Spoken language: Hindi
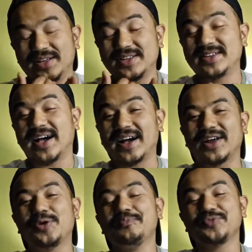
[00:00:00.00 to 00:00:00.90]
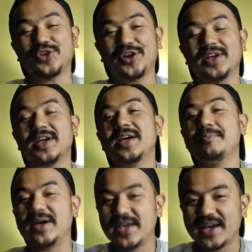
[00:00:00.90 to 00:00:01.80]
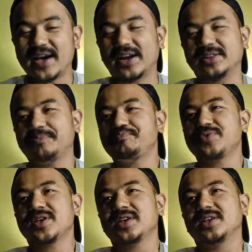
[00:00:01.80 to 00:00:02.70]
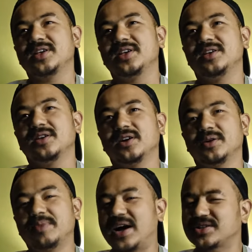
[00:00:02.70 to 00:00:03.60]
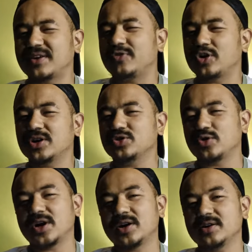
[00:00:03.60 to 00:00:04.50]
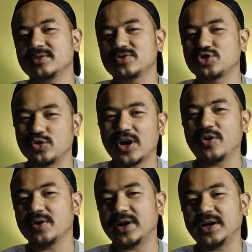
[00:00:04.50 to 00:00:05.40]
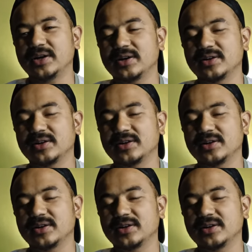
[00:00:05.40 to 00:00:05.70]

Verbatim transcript: क्या कह रहा हूँ सॉरी मैं ये कह रहा था कि आज का ब्लॉग ना थोड़ा छोटा होने वाला है